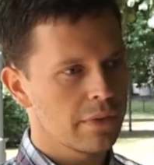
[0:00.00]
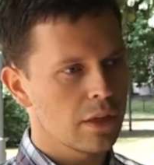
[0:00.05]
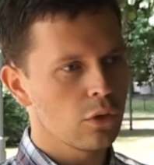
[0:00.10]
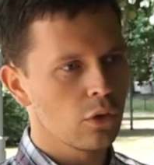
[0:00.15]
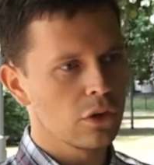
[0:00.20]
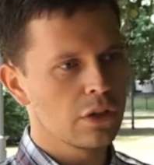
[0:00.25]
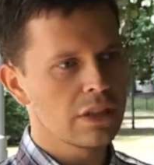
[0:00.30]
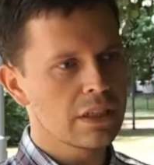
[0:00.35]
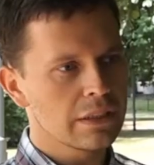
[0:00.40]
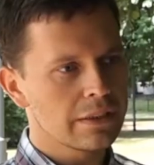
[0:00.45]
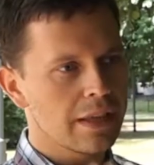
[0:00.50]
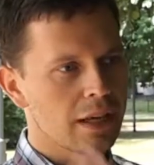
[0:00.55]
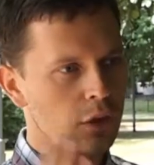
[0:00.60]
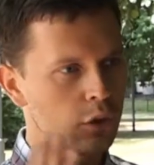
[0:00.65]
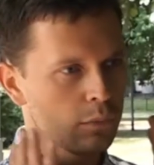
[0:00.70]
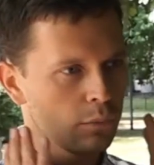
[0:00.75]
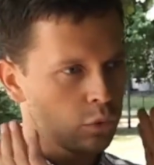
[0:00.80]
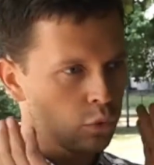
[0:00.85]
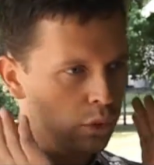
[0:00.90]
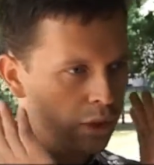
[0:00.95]
tego
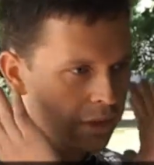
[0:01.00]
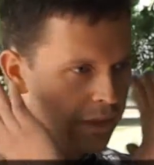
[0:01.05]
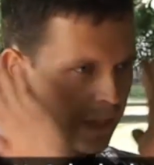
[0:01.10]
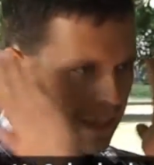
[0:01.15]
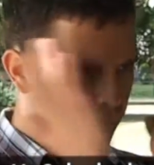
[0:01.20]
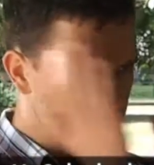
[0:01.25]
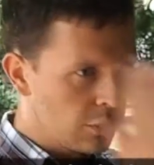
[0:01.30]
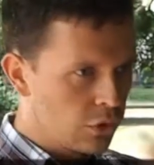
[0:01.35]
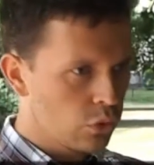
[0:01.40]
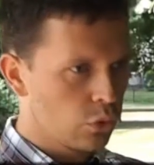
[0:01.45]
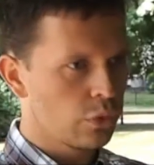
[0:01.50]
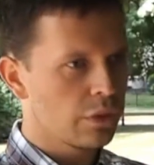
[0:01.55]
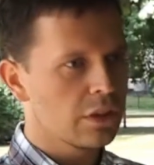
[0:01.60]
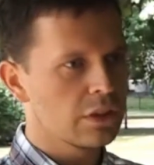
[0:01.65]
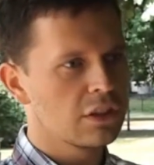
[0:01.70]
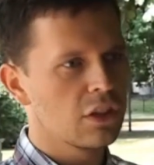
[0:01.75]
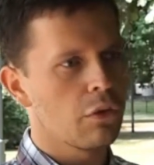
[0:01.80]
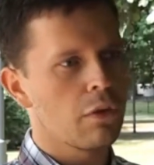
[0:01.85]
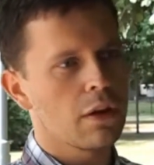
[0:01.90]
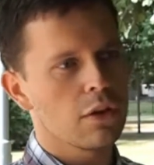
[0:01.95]
kryterium, które
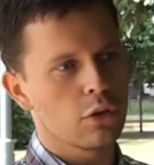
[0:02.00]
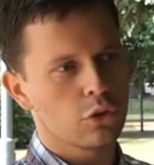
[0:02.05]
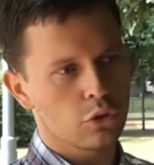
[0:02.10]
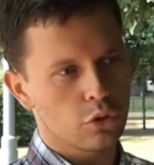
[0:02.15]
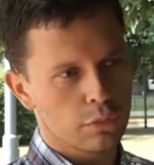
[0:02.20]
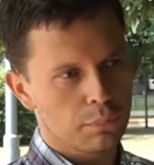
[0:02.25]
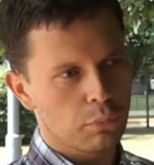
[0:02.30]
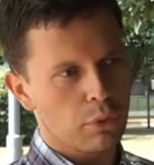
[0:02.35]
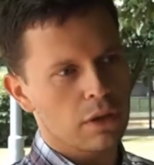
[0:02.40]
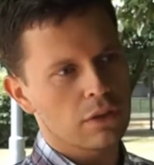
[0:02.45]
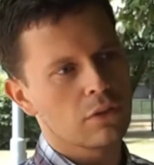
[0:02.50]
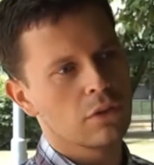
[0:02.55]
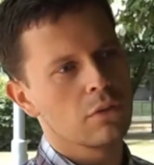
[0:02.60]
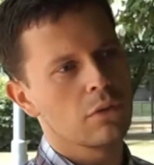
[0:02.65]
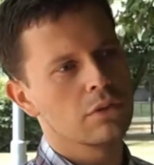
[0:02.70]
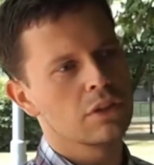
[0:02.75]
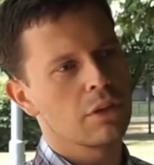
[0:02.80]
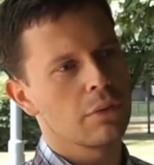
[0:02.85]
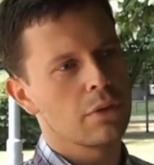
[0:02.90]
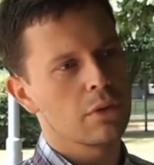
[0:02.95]
delimituje działalność odpłatną
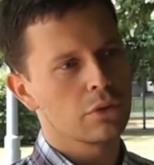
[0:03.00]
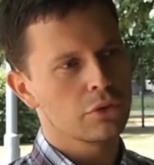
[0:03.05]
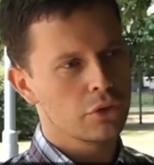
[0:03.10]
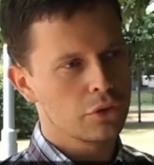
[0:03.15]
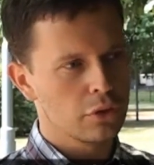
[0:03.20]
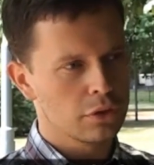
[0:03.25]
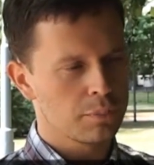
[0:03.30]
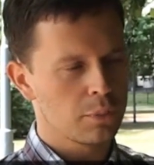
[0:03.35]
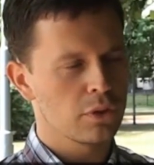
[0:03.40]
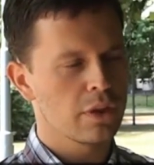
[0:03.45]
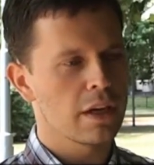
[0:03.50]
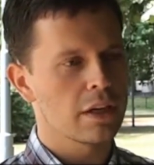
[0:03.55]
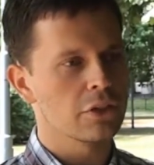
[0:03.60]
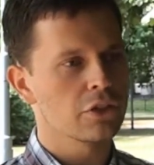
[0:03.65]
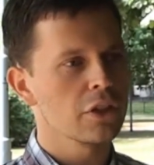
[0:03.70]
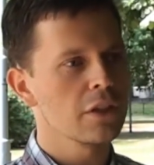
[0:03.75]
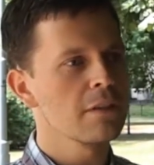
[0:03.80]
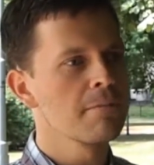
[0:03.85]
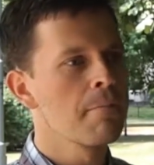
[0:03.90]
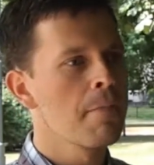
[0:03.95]
od działalności
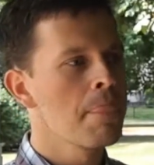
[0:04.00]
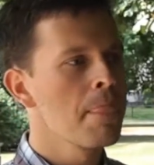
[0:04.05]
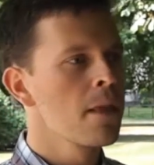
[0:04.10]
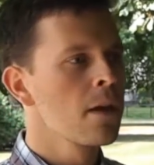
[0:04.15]
gospodarczej,